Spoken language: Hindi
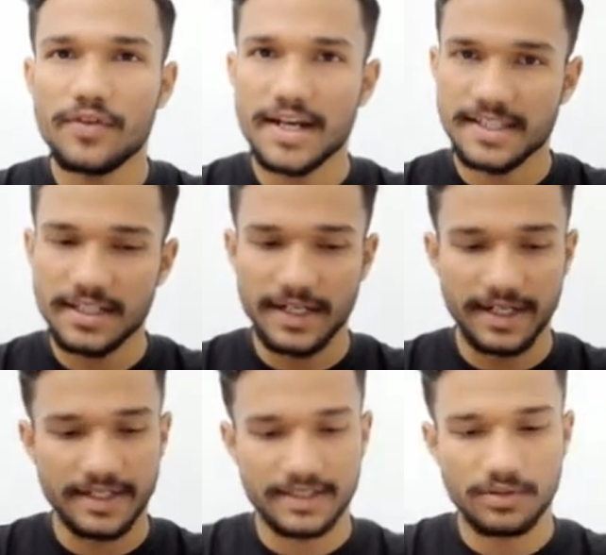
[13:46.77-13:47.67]
एक फंक्शन
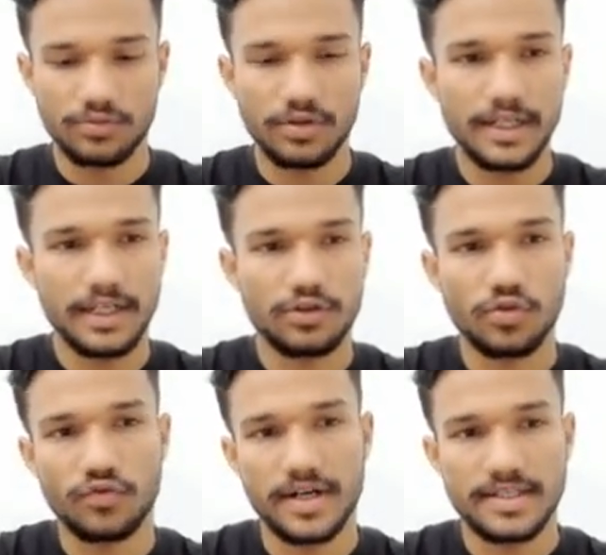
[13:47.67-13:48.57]
क्रिएट करता हूँ ओके
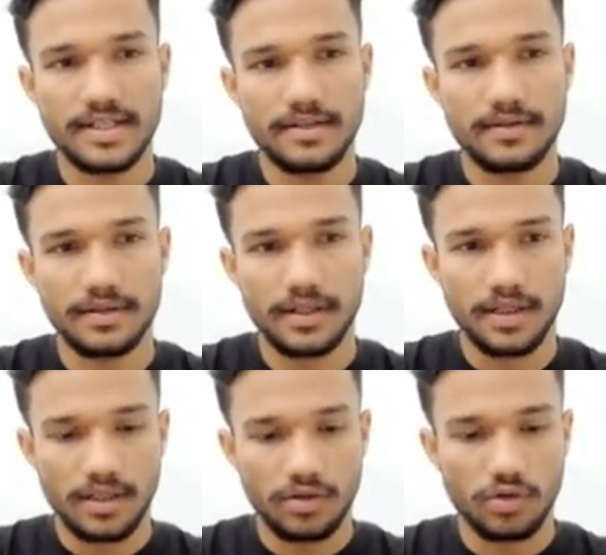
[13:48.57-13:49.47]
तो फंक्शन
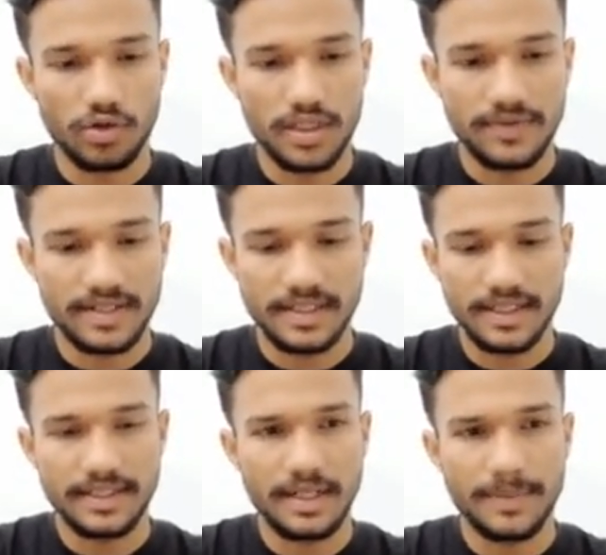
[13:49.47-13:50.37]
और इस फंक्शन
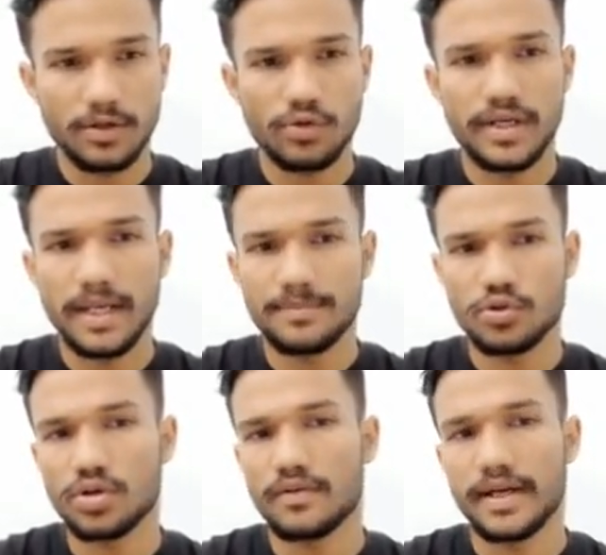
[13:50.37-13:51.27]
के अंदर अपन को नेम
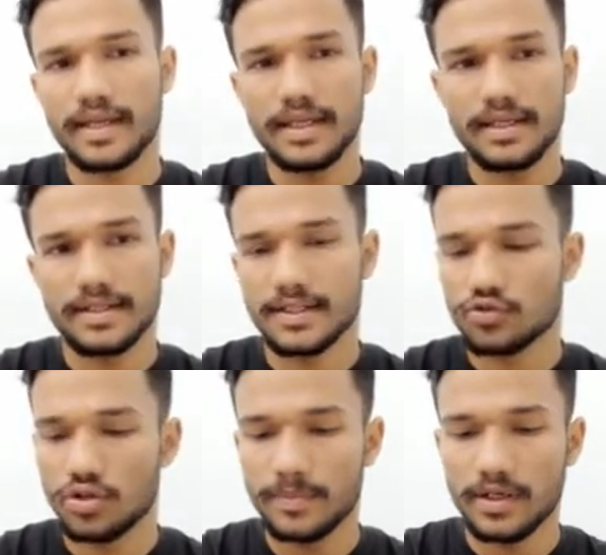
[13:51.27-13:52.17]
शो करवाएंगे
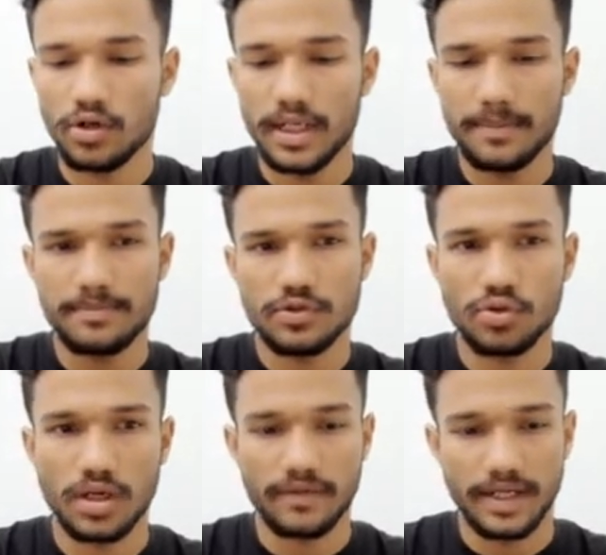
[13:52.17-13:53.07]
कंसोल पे नेम
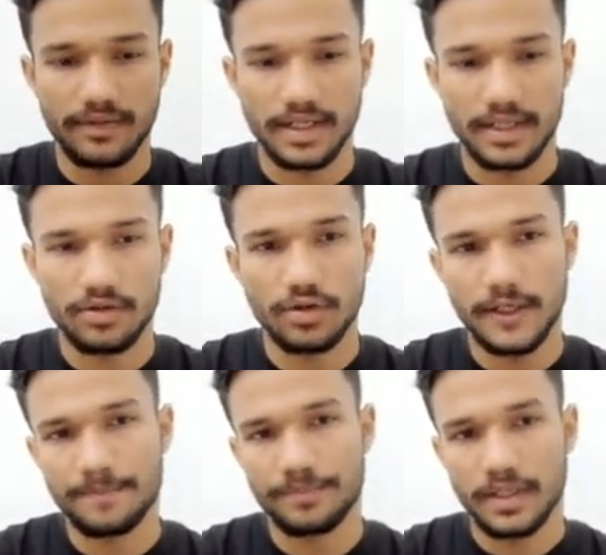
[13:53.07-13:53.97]
शो करवाने वाले हैं ओके
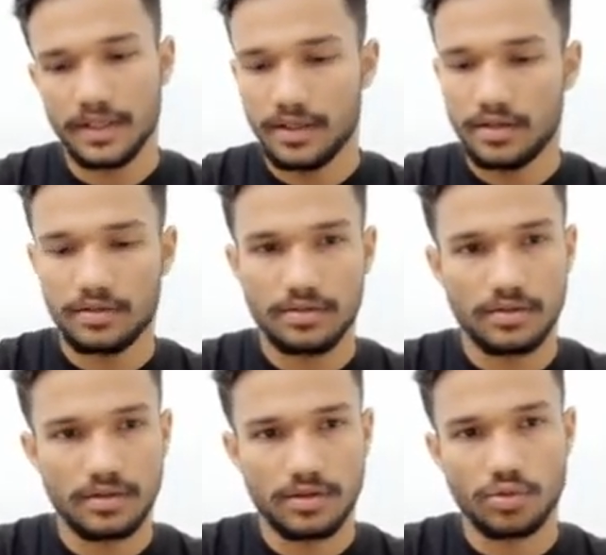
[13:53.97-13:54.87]

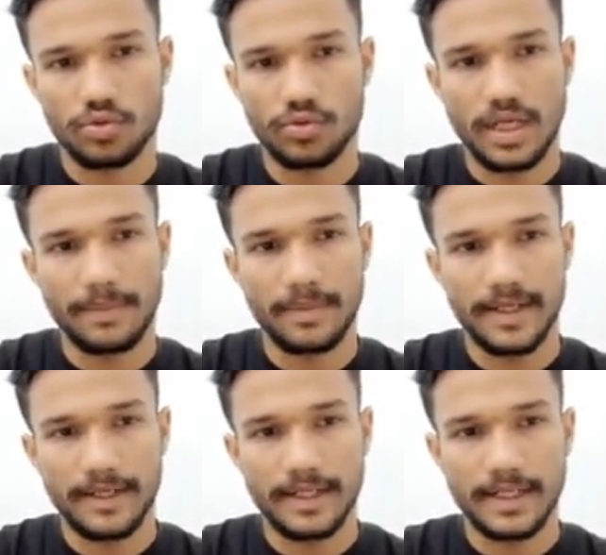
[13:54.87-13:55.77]
तो यहाँ पे
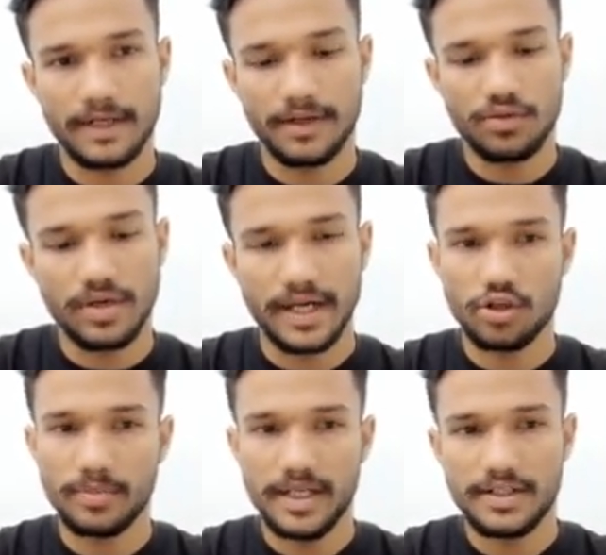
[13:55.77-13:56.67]
मैं क्या करने वाला हूँ
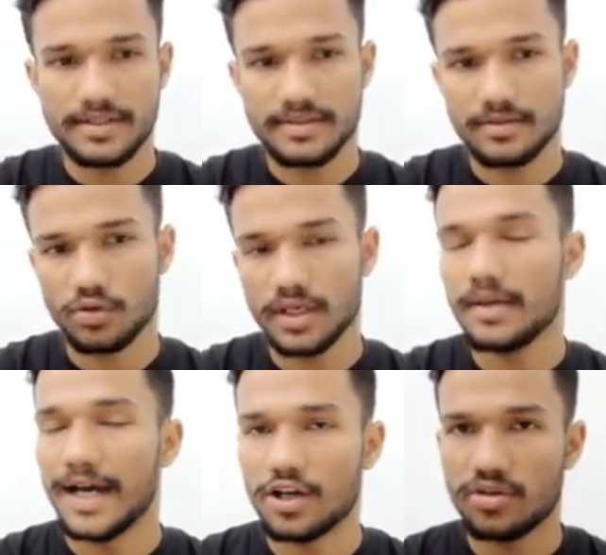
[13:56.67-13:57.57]
आर्ग्यूमेंट्स ओके
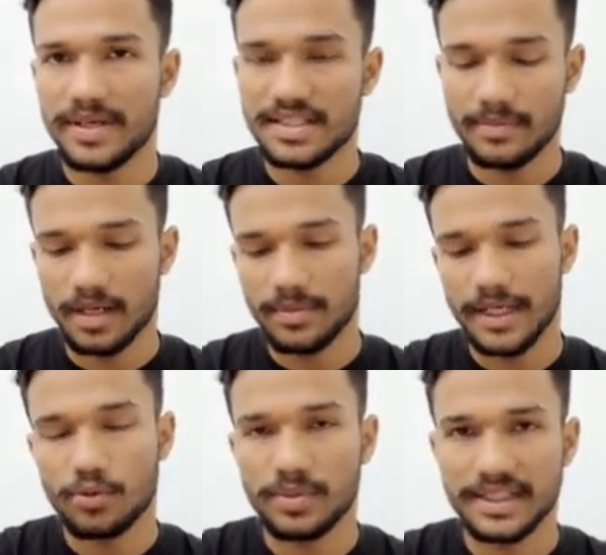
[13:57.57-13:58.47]
आर्ग्यूमेंट्स के बारे में मैंने
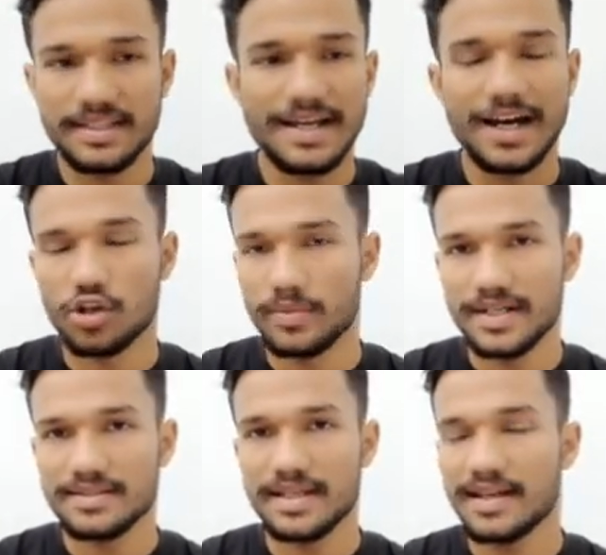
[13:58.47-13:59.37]
आपको बताया दिया
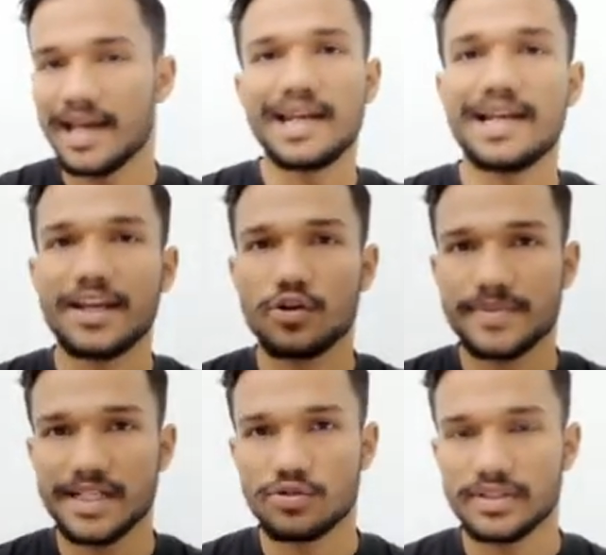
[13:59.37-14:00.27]
आर्ग्यूमेंट्स एक एरे लाइक
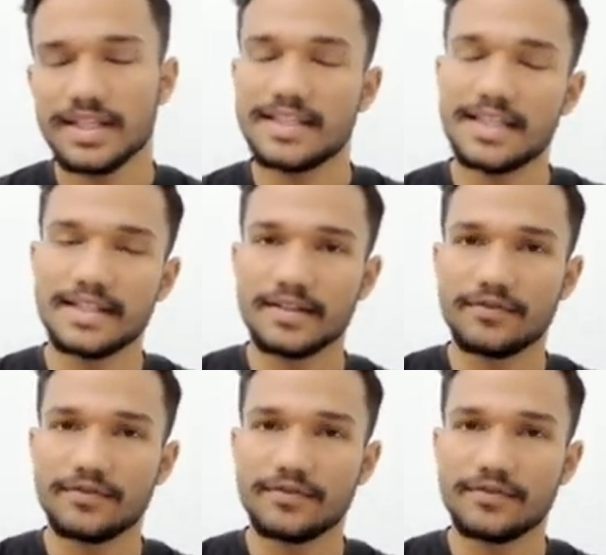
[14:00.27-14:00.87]
ऑब्जेक्ट होते हैं किसी